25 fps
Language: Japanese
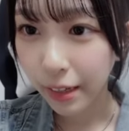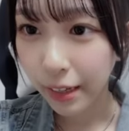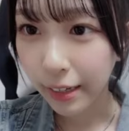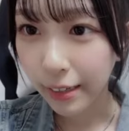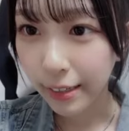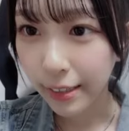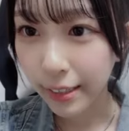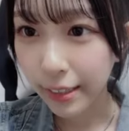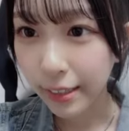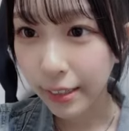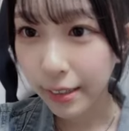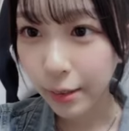
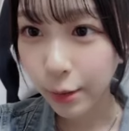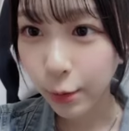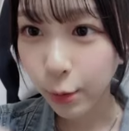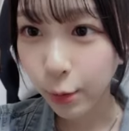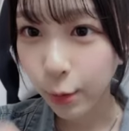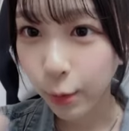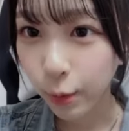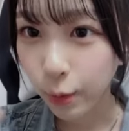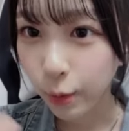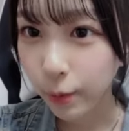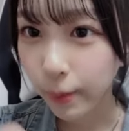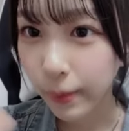ありが
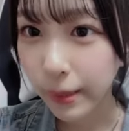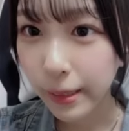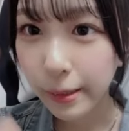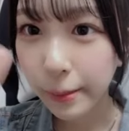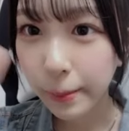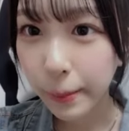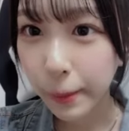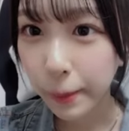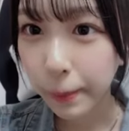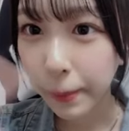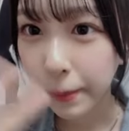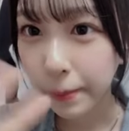とうくまね
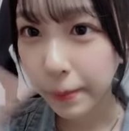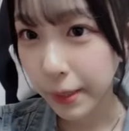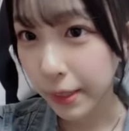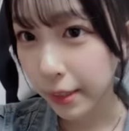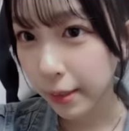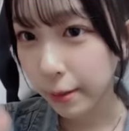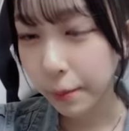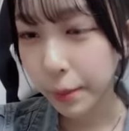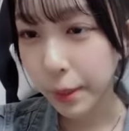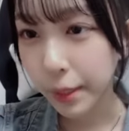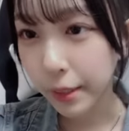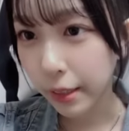
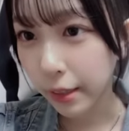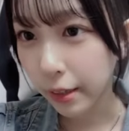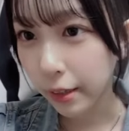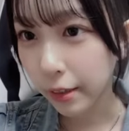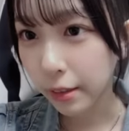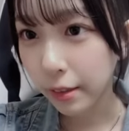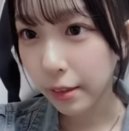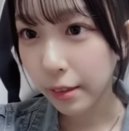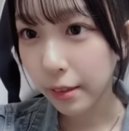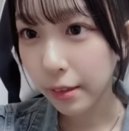パパピカピカ